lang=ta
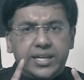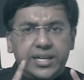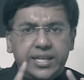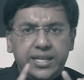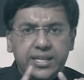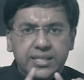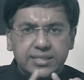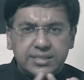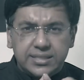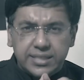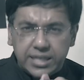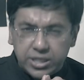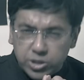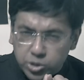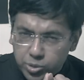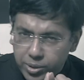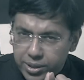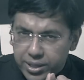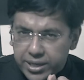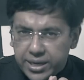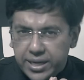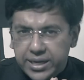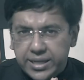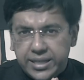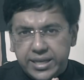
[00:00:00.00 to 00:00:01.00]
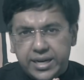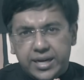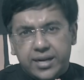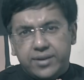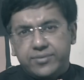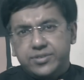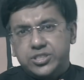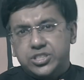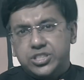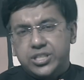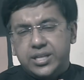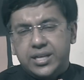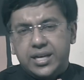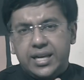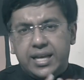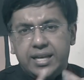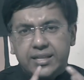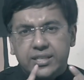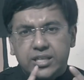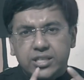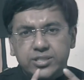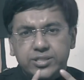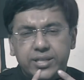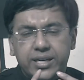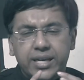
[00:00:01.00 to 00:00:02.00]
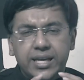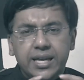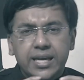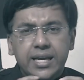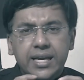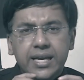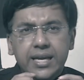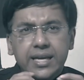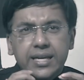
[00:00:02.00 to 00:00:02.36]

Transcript: சரி செக்ஷுவல் ரீதியான விஷயங்களா இருந்தாலும் சரி